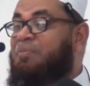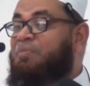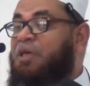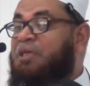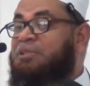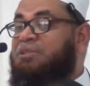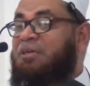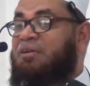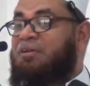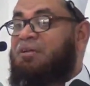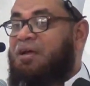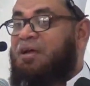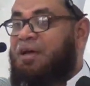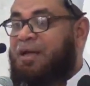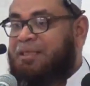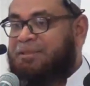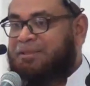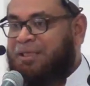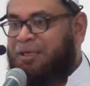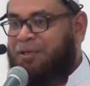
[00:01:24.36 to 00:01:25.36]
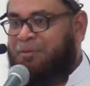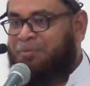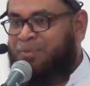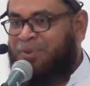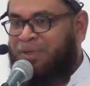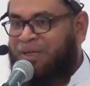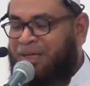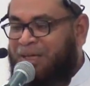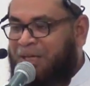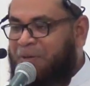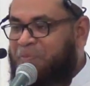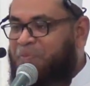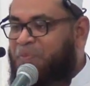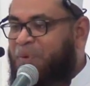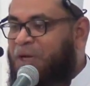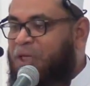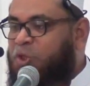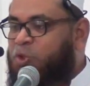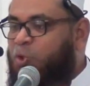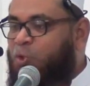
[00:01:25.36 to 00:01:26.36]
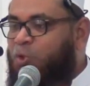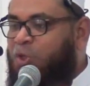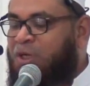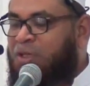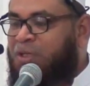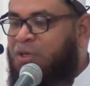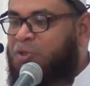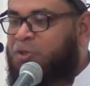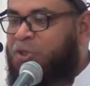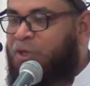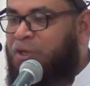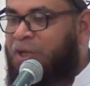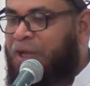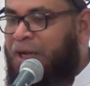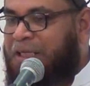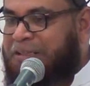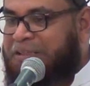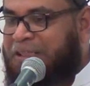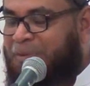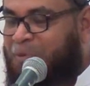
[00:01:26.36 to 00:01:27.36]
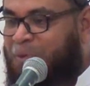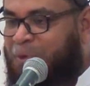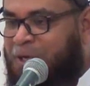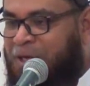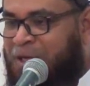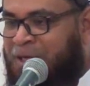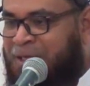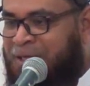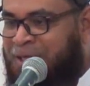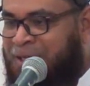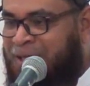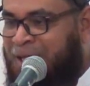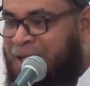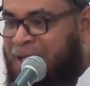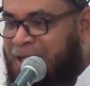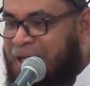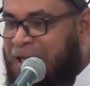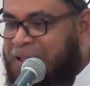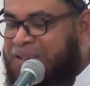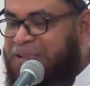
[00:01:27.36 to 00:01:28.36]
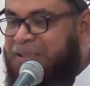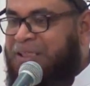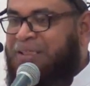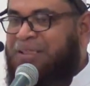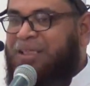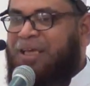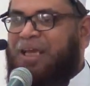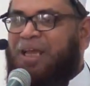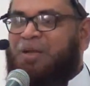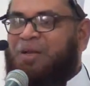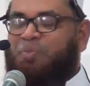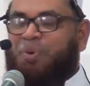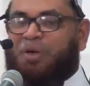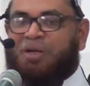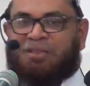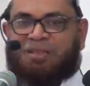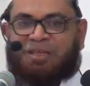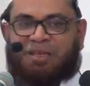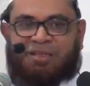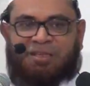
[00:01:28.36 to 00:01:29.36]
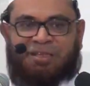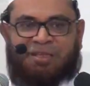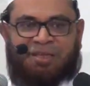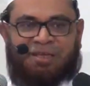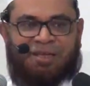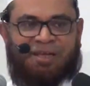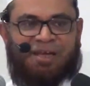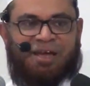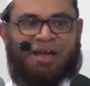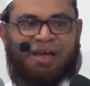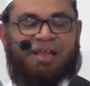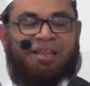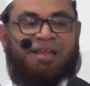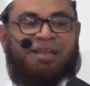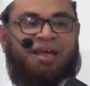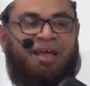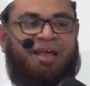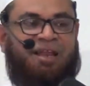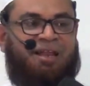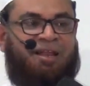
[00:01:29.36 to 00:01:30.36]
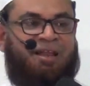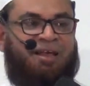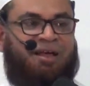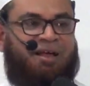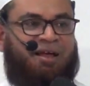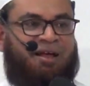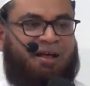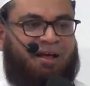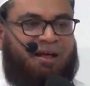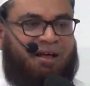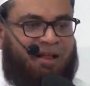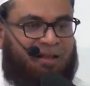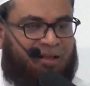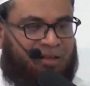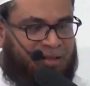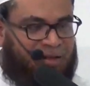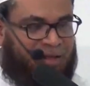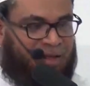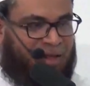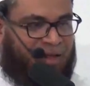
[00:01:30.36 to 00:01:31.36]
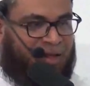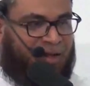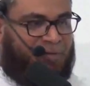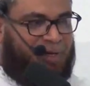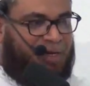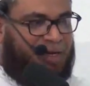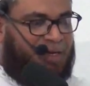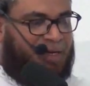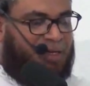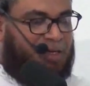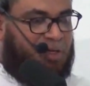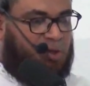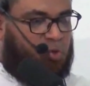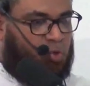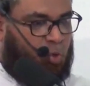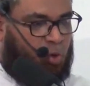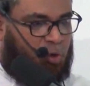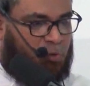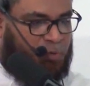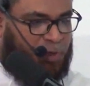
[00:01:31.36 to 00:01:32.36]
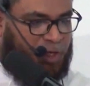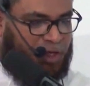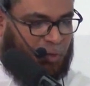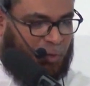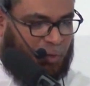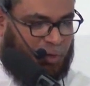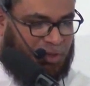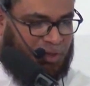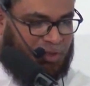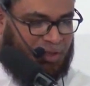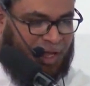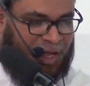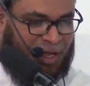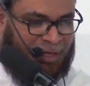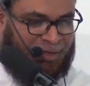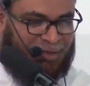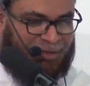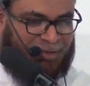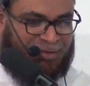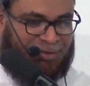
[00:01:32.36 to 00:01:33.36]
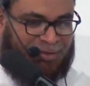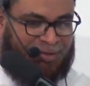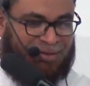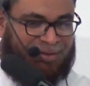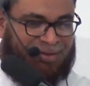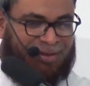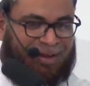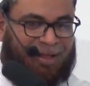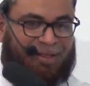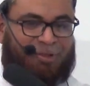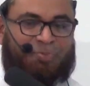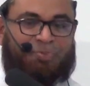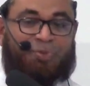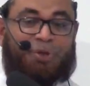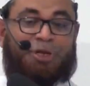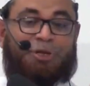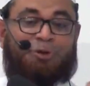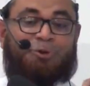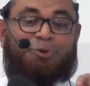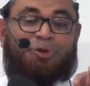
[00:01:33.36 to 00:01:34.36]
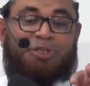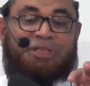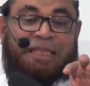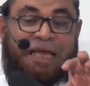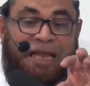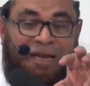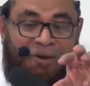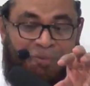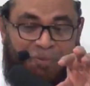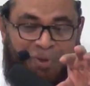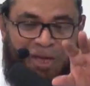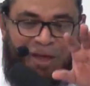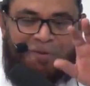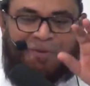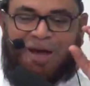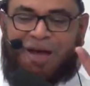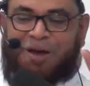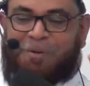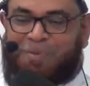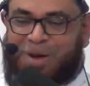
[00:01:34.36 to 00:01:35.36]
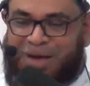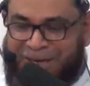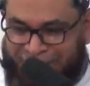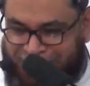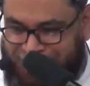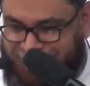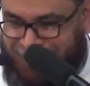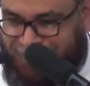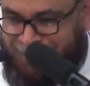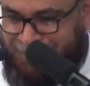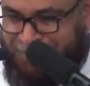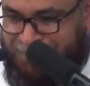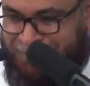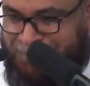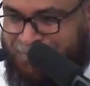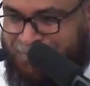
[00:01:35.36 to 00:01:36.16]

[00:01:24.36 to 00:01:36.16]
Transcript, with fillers: நபி சல்லா அலிசல்லம் இப்படி சொன்னது ரசல்லா அலிஸ்லாம் அவர்களுக்கு கஷ்டத்தை ஏற்படுத்தியது அதனால் அல்லாஹ் அவர்களுக்கு தோல்வியை கொடுத்தான் அது பெரிய ஒரு தர்பியாவாக மாறியது